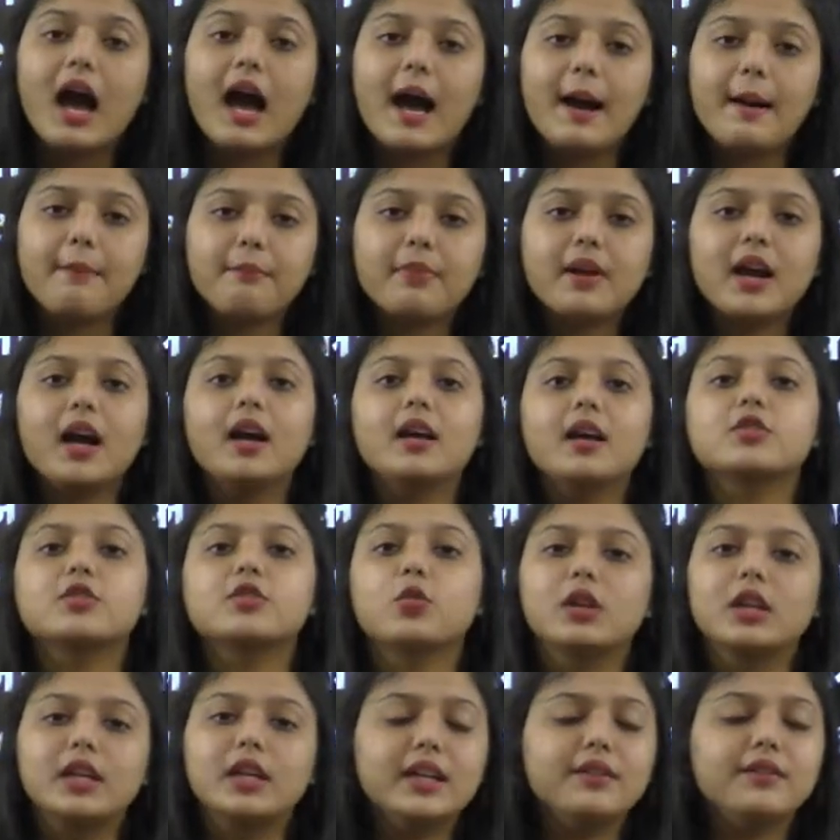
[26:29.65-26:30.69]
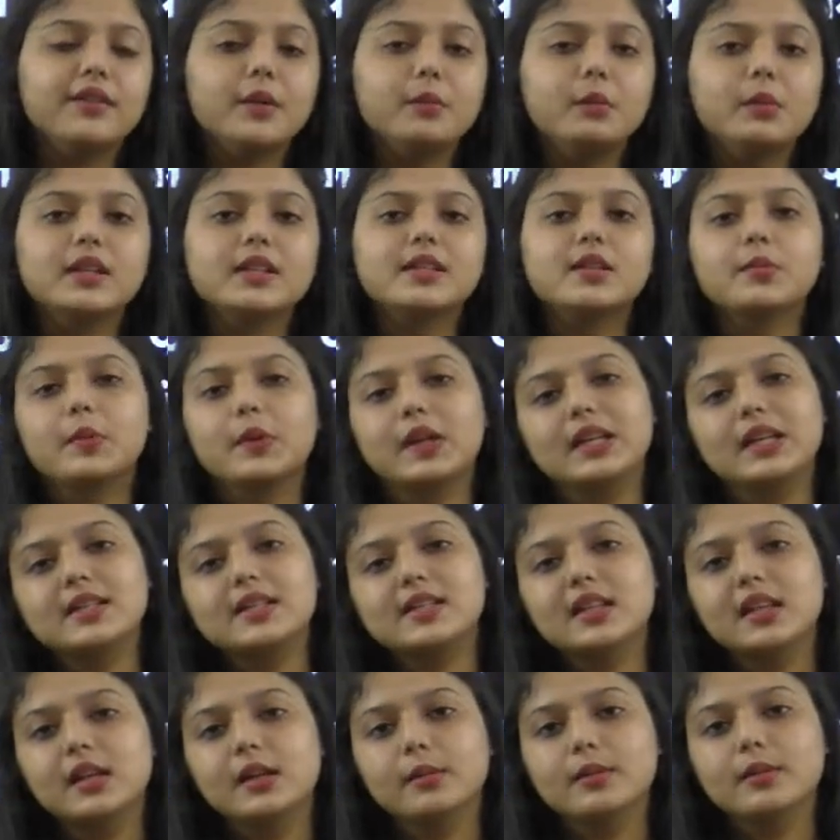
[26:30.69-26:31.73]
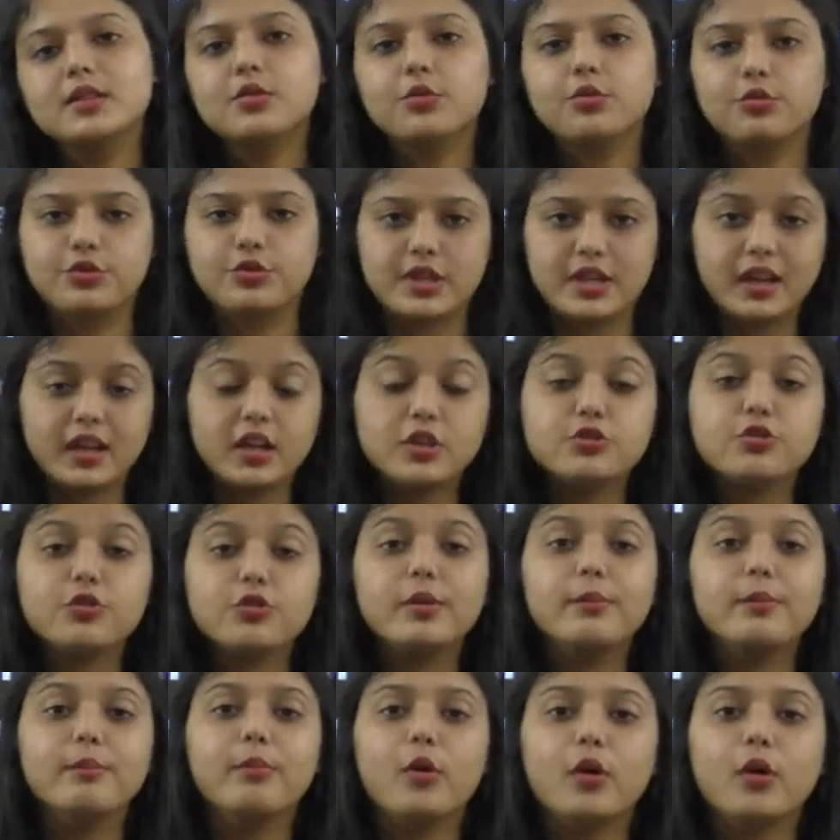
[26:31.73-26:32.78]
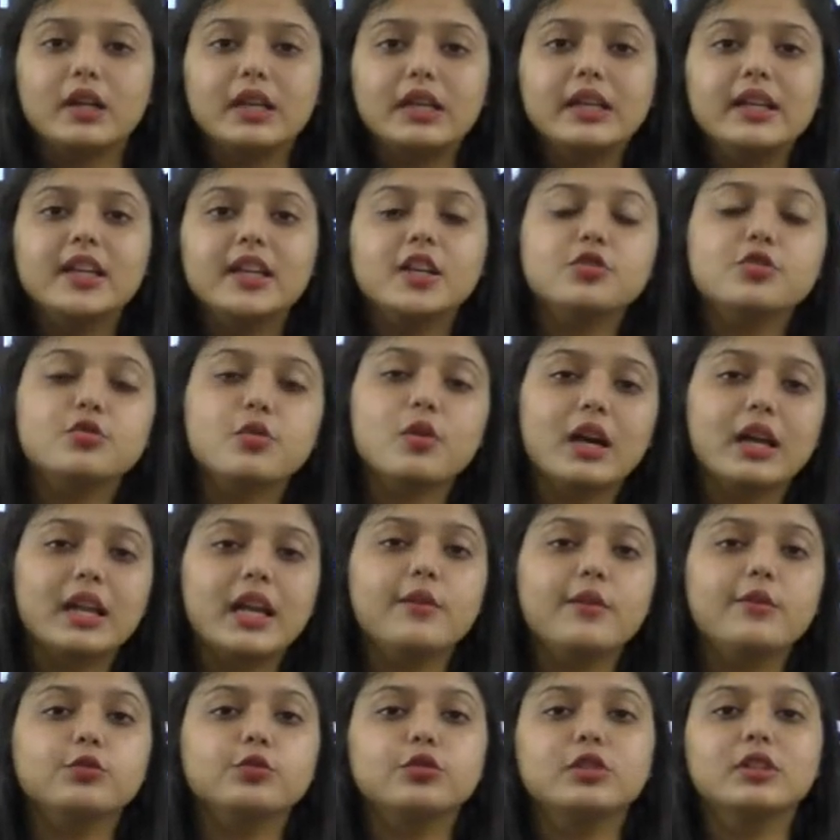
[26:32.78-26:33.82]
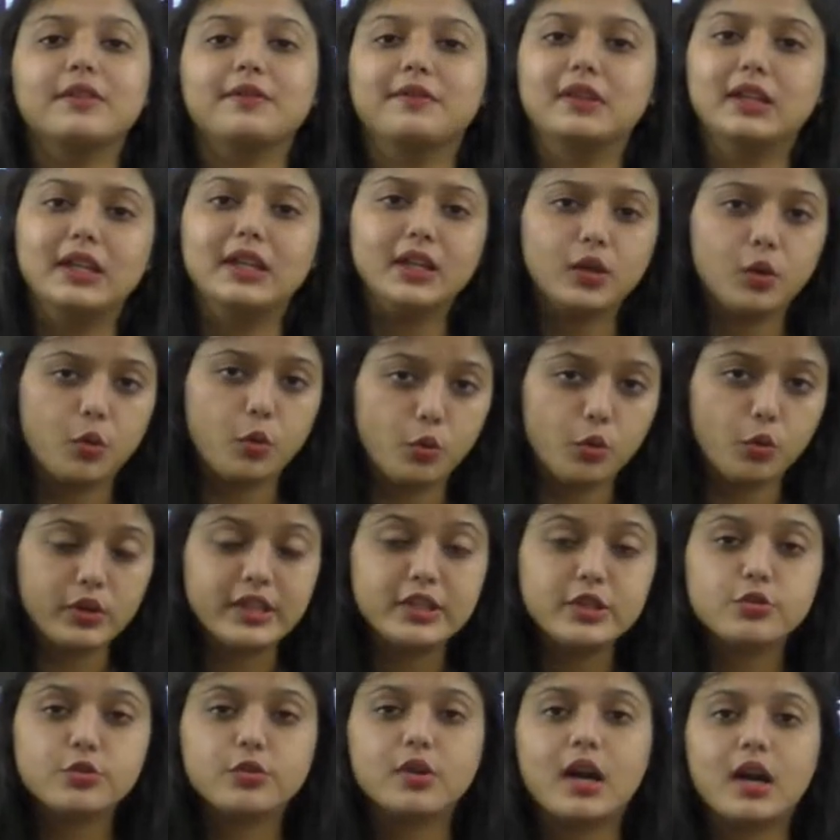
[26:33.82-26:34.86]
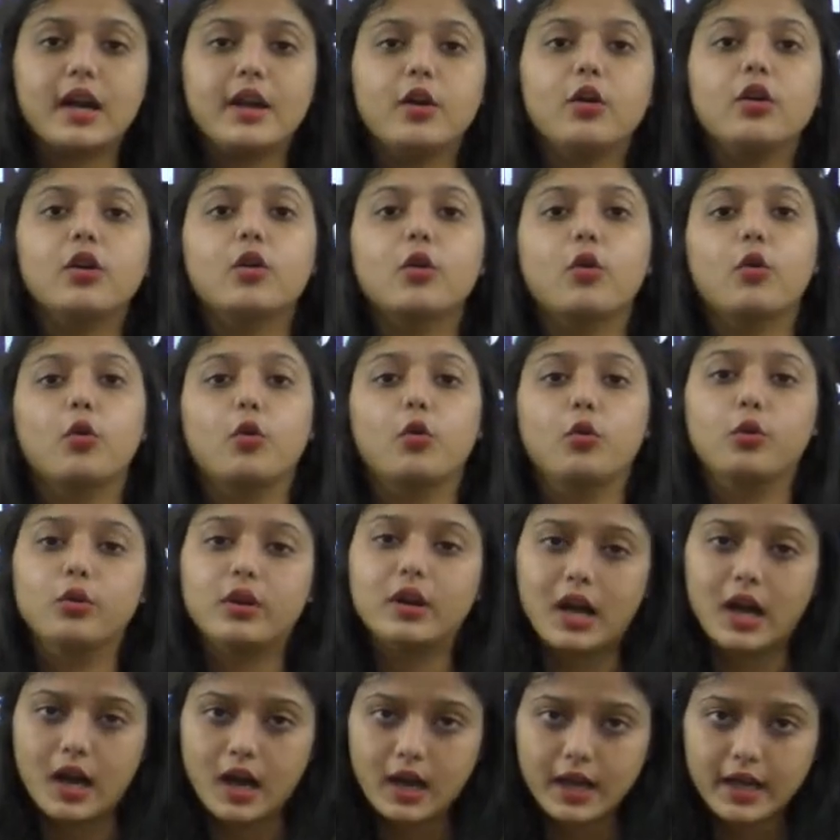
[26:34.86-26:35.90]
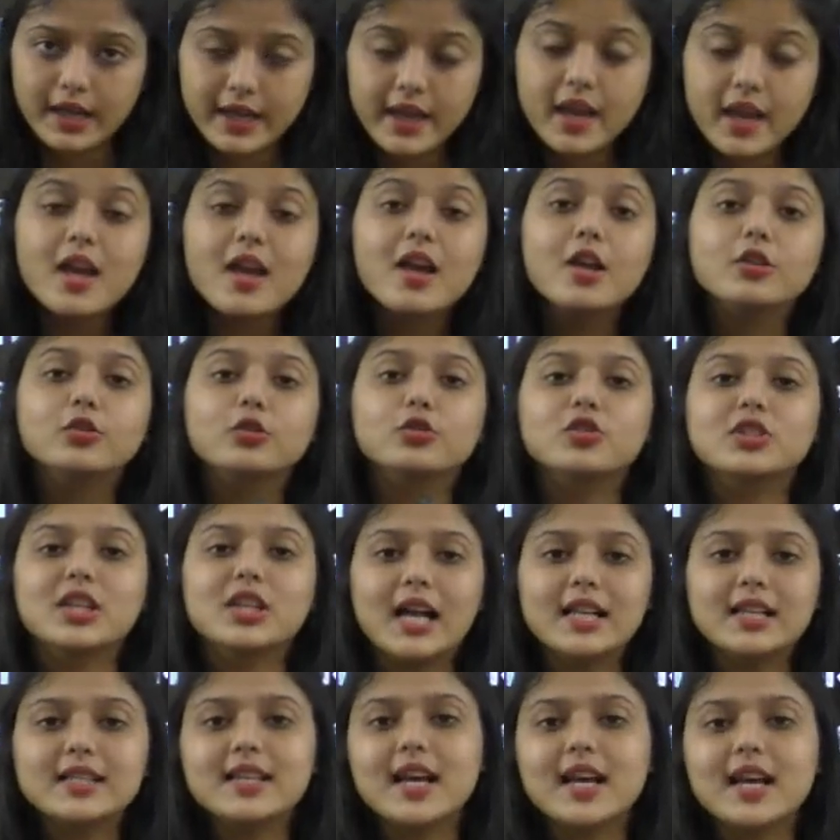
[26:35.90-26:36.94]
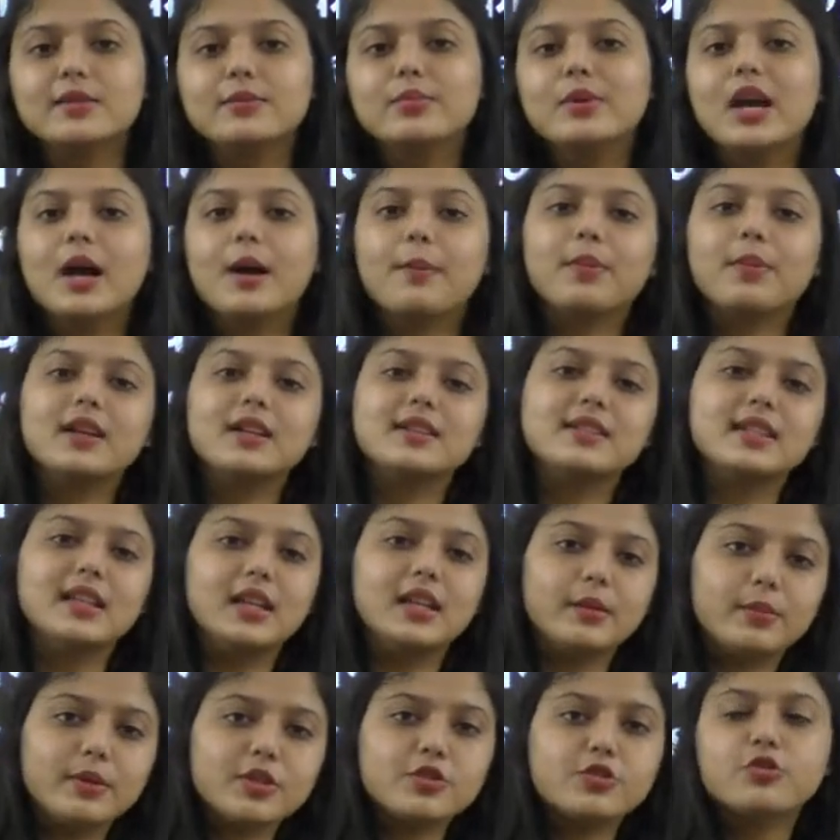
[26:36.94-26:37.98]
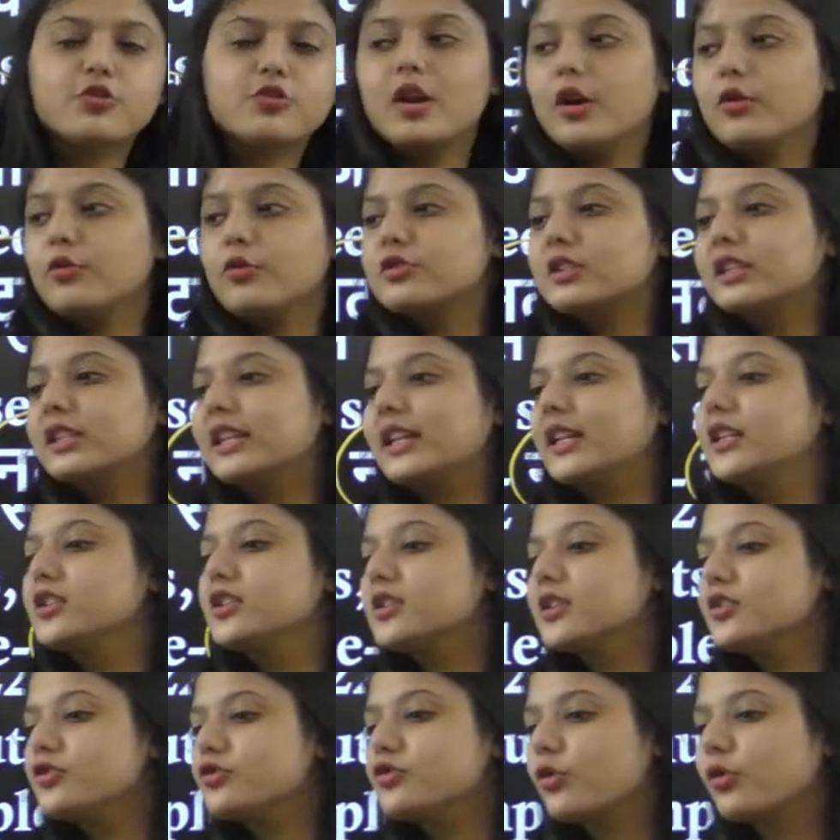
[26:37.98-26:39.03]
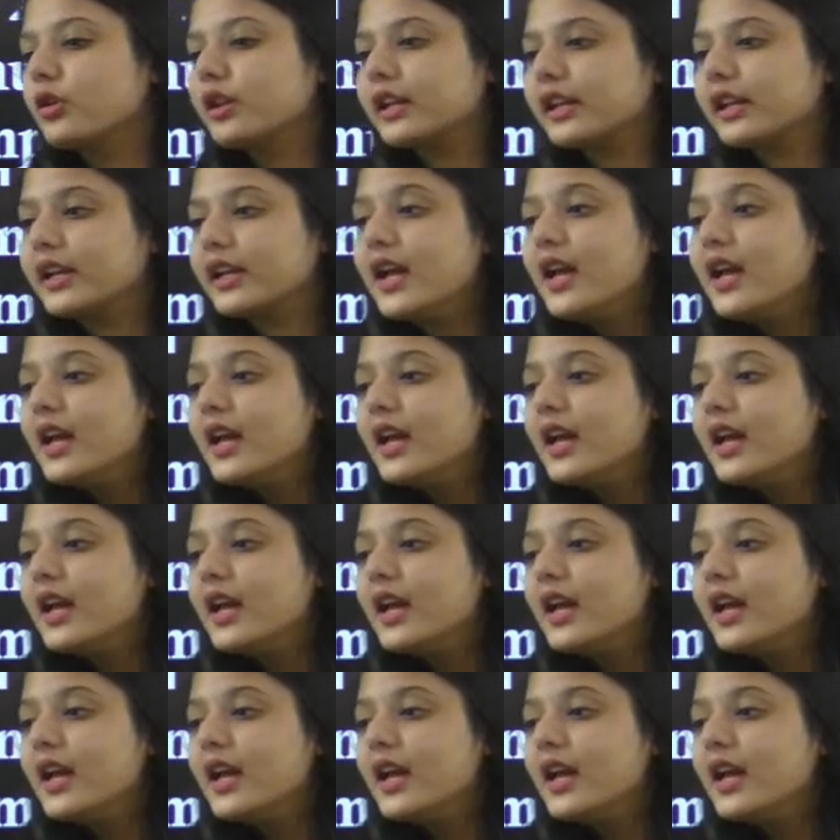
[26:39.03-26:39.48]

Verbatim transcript: आपका 16 नवंबर से पहले सिलेबस हो जाएगा जो इम्पोर्टेंट है जो आना है वो तो डेफिनेट हो ही चुका है और हो रहा है तो साथ साथ में आपका सिलेबस जो है उसकी टेंशन छोड़ के